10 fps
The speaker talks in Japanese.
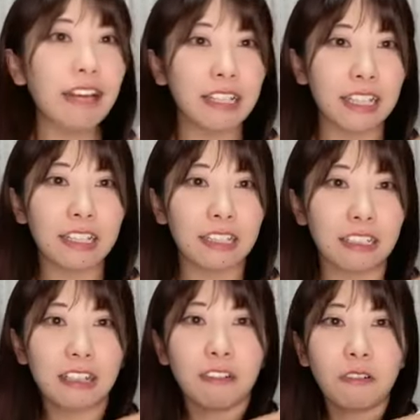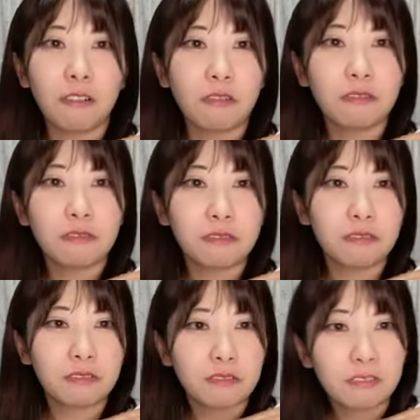はいないかな
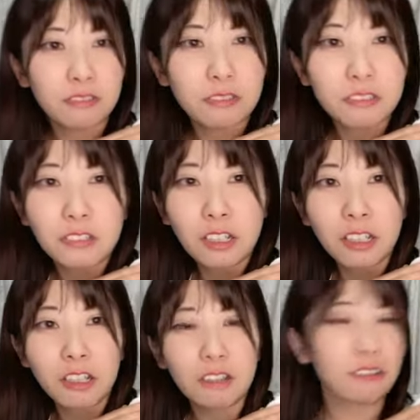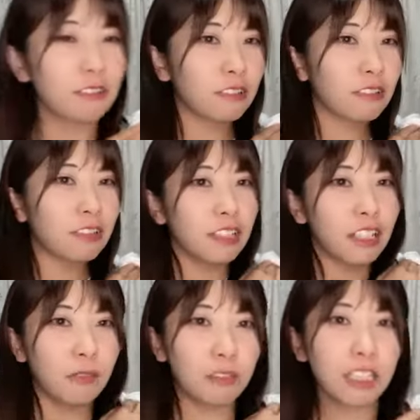ね
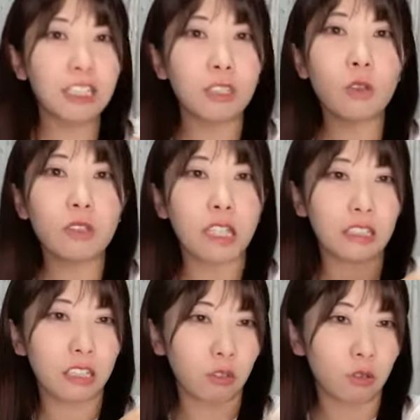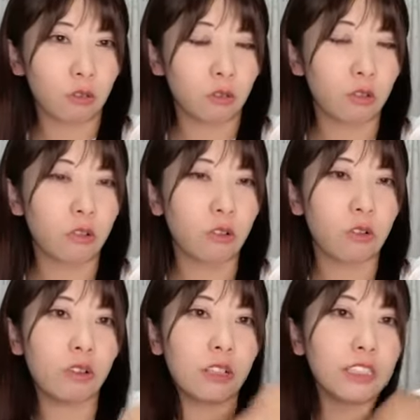今さっき取ったんだけどこの
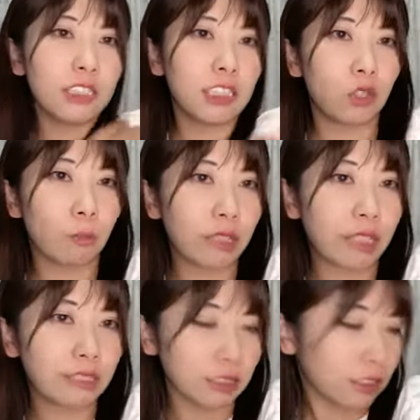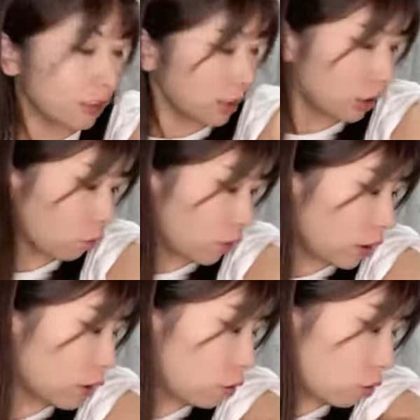血止めるやつ血止めるや
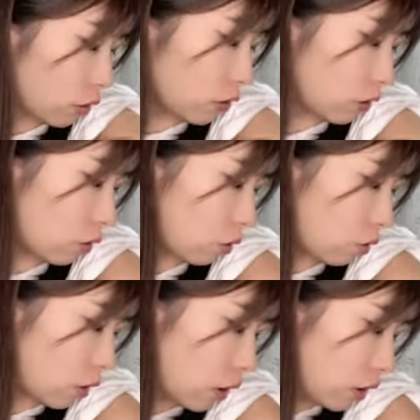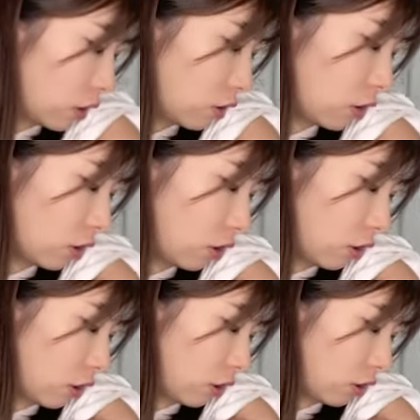つ取ったんだけど全然なん
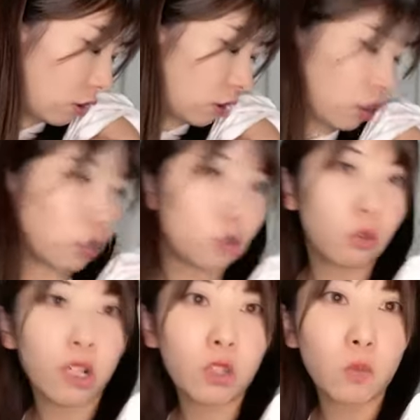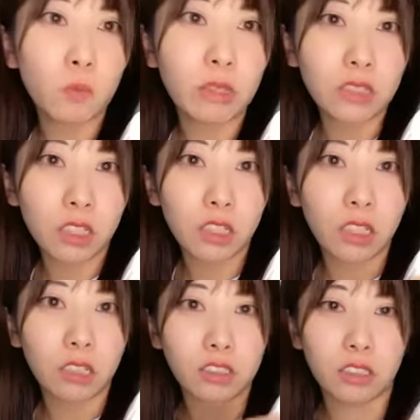かあとあともめっちゃ綺麗
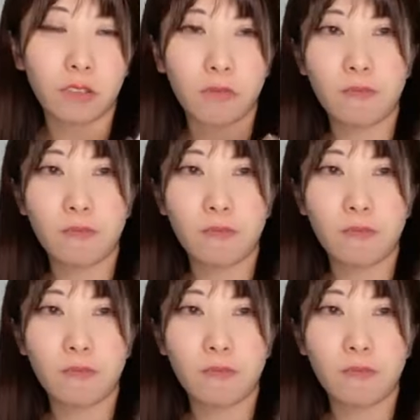だし